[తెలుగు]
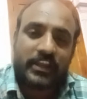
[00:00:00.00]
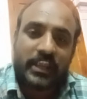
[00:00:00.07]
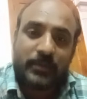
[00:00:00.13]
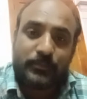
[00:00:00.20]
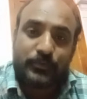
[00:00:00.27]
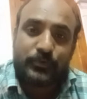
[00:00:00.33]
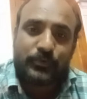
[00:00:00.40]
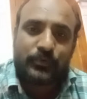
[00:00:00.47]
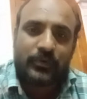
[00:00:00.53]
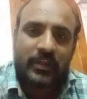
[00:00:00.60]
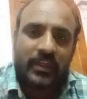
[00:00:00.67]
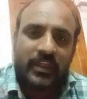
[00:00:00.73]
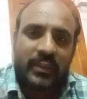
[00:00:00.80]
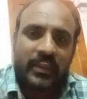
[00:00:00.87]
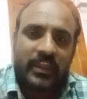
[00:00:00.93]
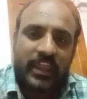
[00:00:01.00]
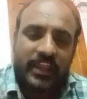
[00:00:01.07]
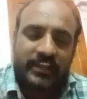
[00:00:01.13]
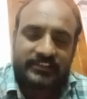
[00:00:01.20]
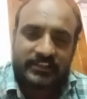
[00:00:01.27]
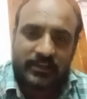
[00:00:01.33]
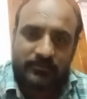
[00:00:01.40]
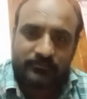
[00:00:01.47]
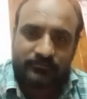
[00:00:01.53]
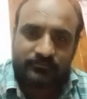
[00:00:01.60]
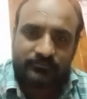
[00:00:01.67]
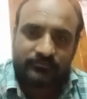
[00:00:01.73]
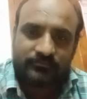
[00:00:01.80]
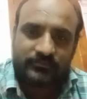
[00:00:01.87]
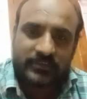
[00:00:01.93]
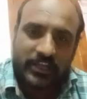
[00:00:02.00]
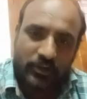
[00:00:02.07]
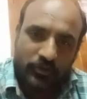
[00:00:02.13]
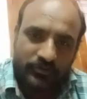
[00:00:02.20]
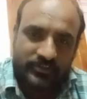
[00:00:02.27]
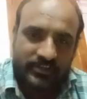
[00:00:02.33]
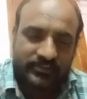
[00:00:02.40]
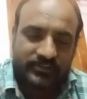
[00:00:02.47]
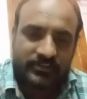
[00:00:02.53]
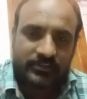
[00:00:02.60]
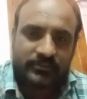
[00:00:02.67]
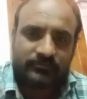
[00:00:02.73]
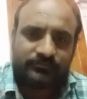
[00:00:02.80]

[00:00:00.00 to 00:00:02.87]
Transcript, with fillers: రేపు ఎగ్జామ్ డేట్ వచ్చేసింది